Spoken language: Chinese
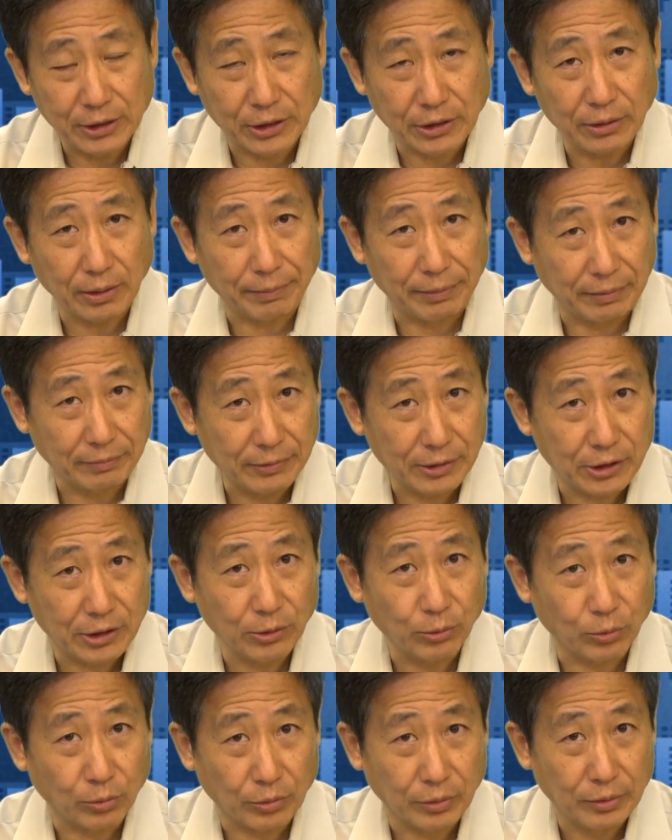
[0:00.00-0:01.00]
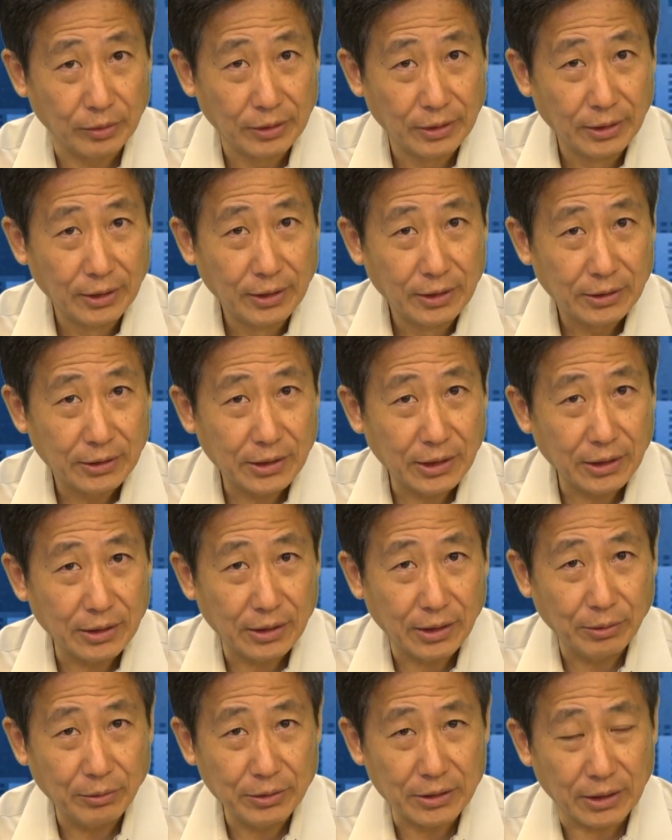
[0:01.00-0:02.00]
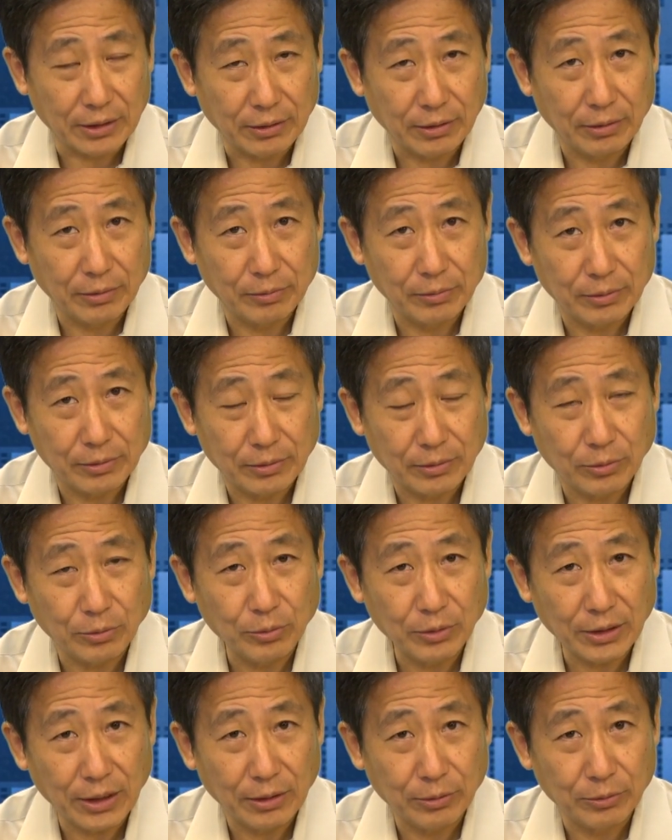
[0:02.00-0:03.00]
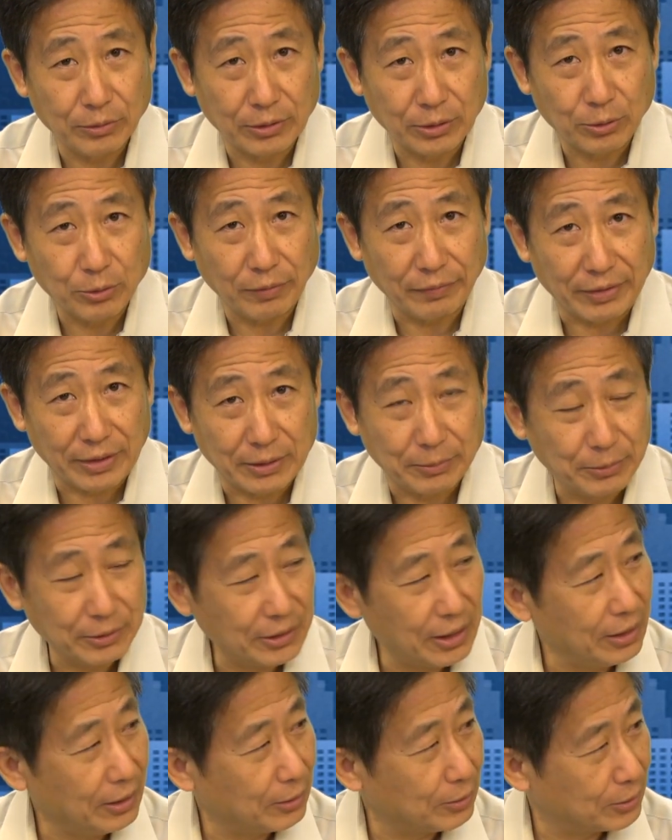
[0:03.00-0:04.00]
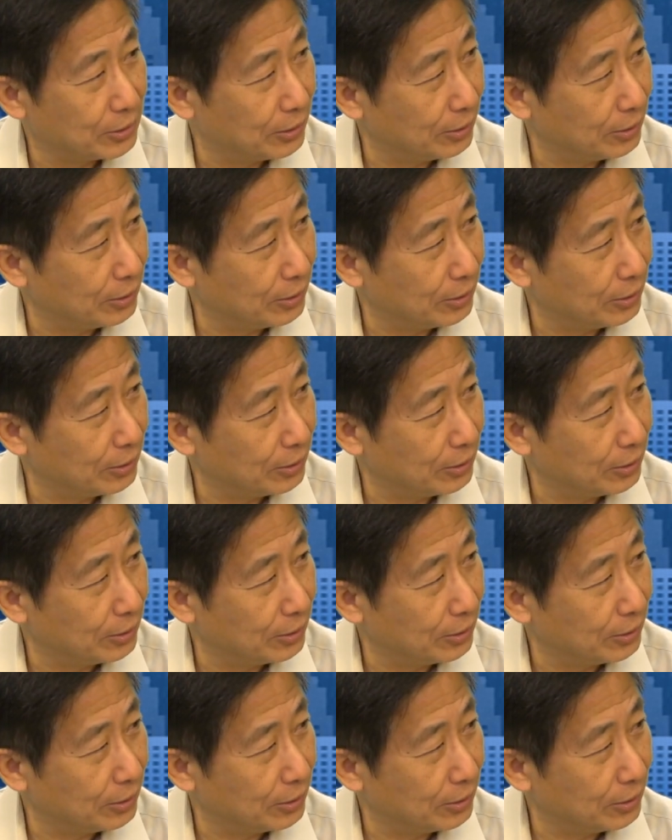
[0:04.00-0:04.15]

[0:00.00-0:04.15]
之十到百分之十五。这个让我想到中国大陆有一个做法，什么单号